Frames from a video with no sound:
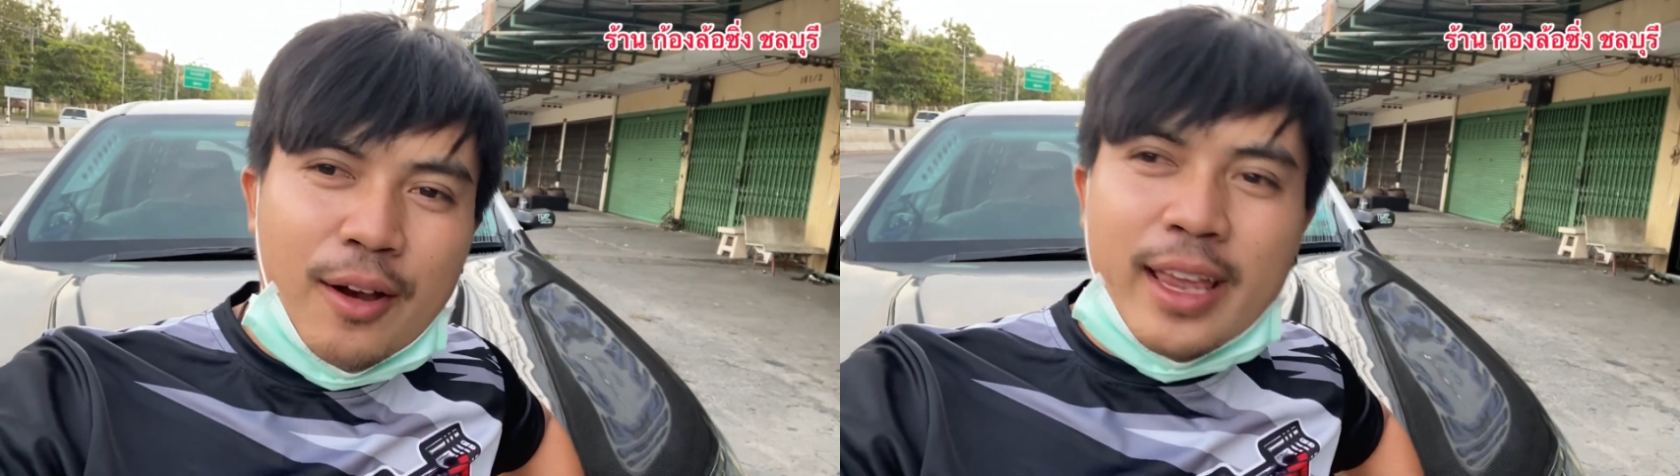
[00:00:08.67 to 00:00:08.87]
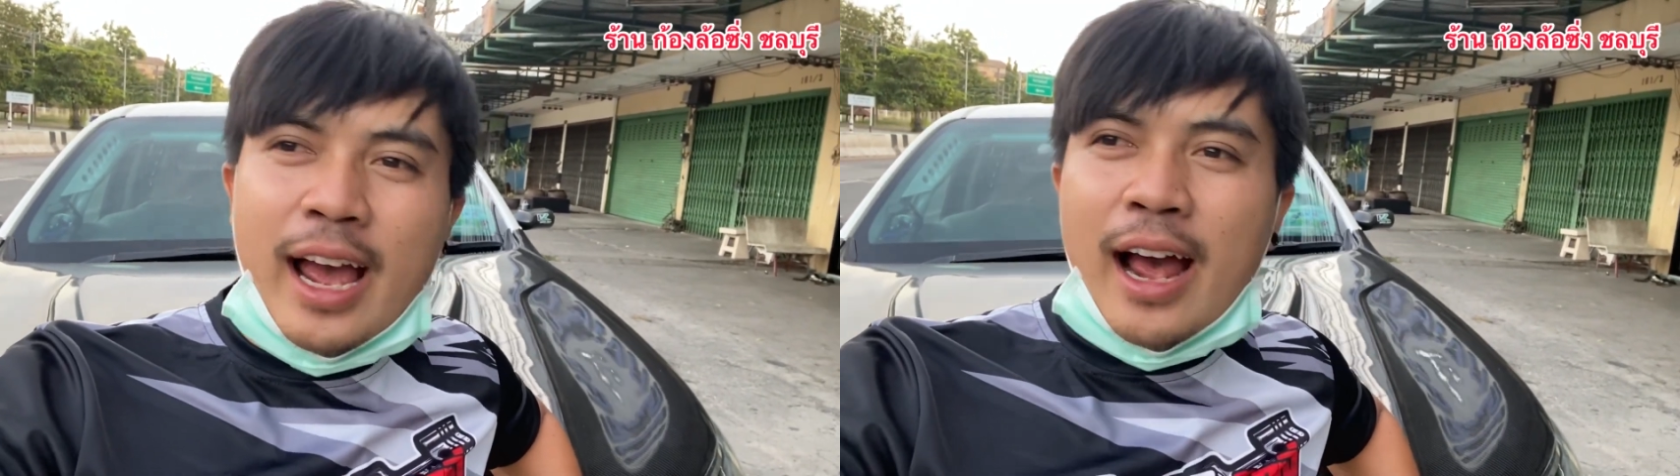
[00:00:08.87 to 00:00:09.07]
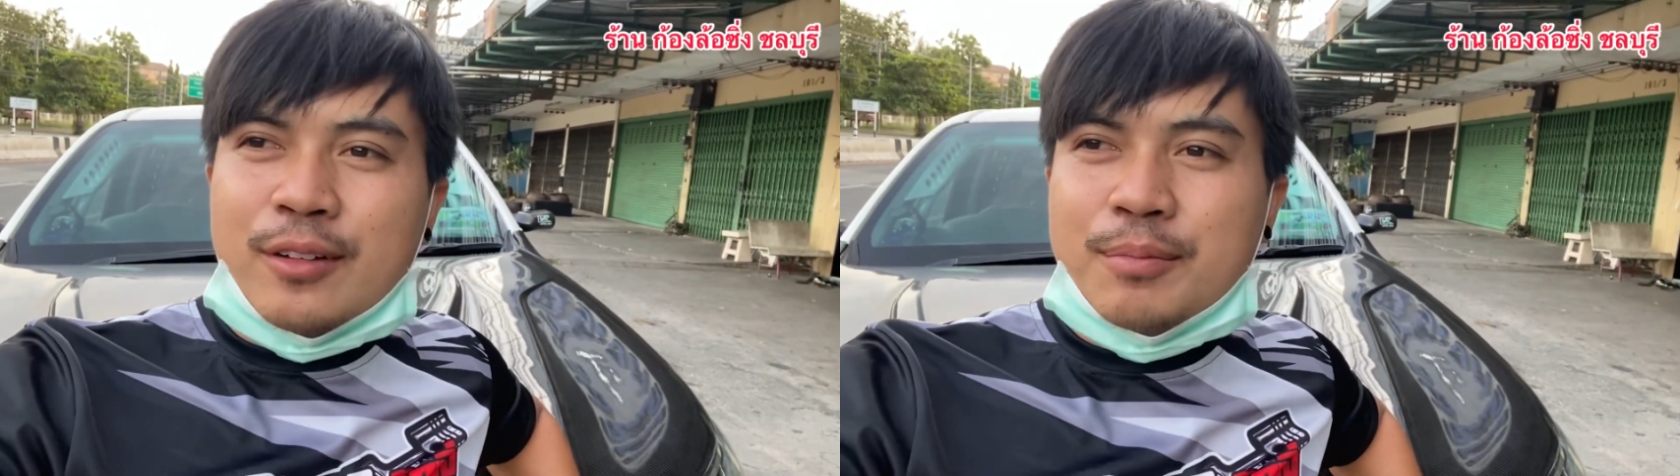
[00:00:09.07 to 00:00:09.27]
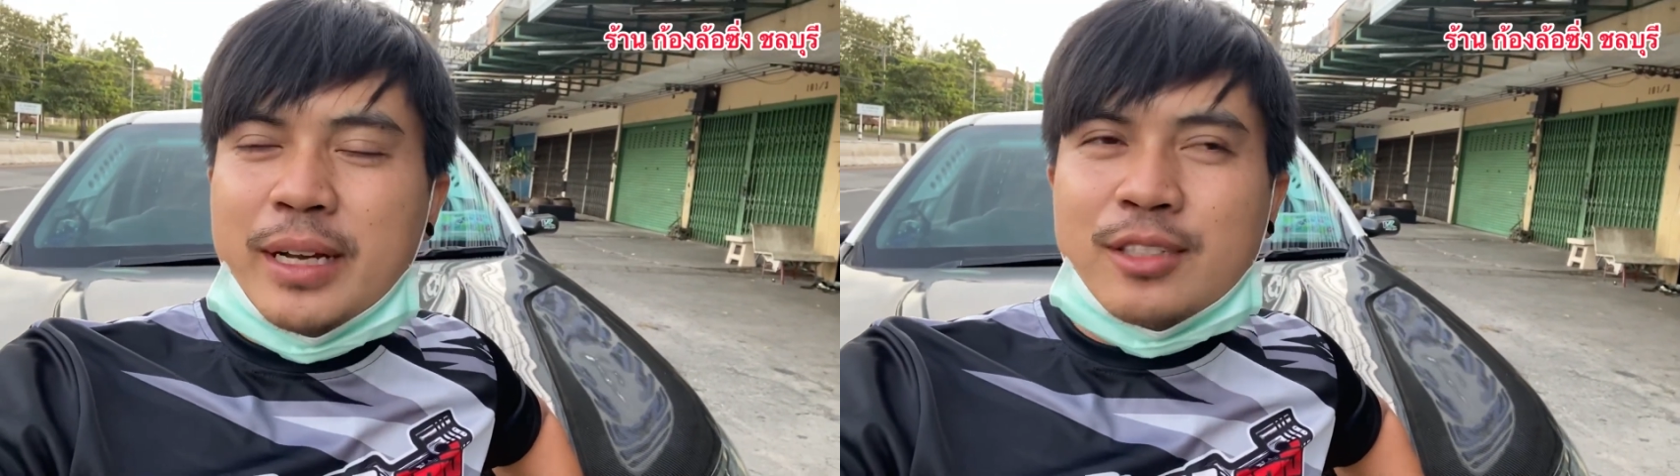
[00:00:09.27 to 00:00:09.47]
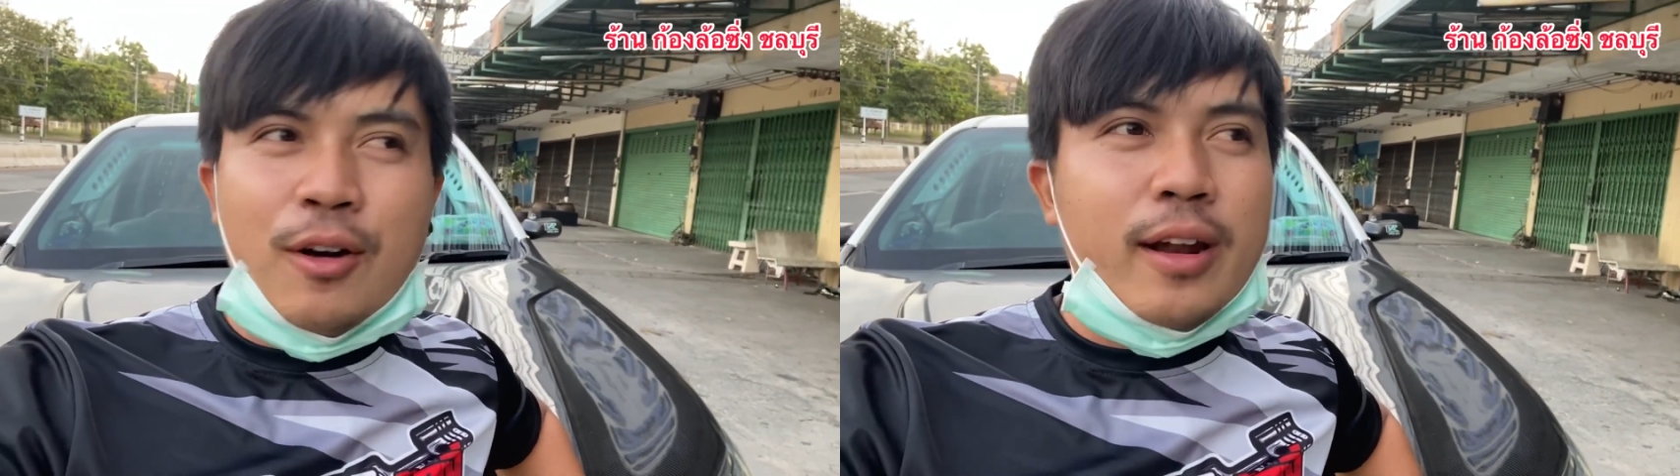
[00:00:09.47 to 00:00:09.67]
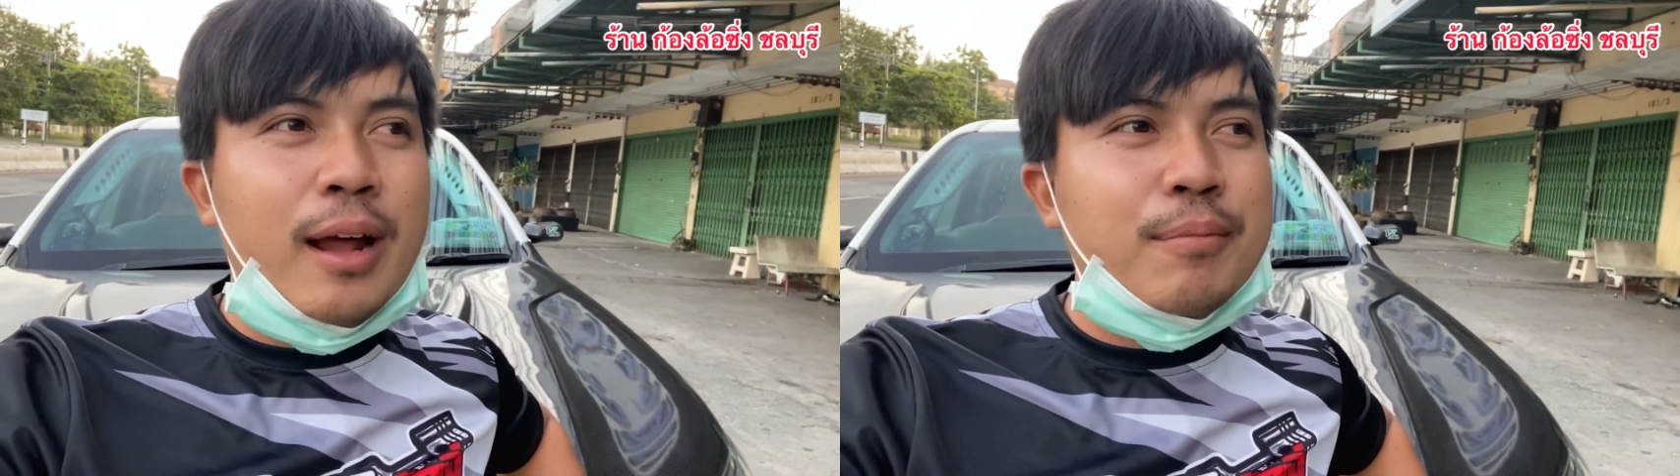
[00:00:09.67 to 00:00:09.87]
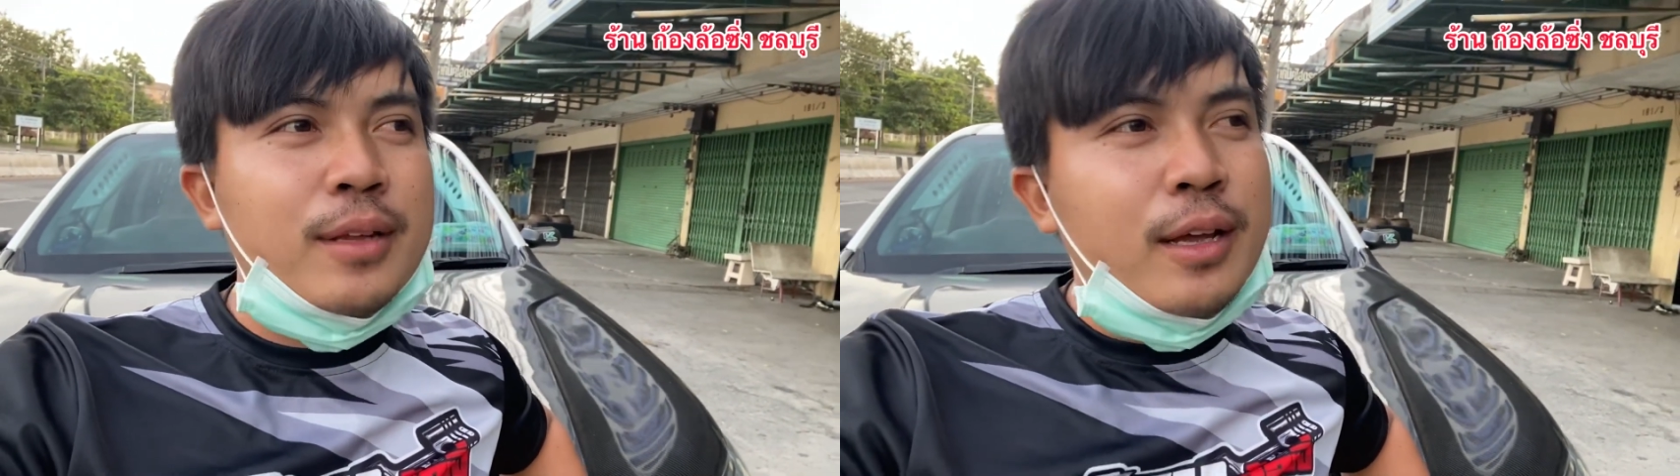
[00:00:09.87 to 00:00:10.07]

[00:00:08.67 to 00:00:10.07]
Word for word: อยางมือ2ครับ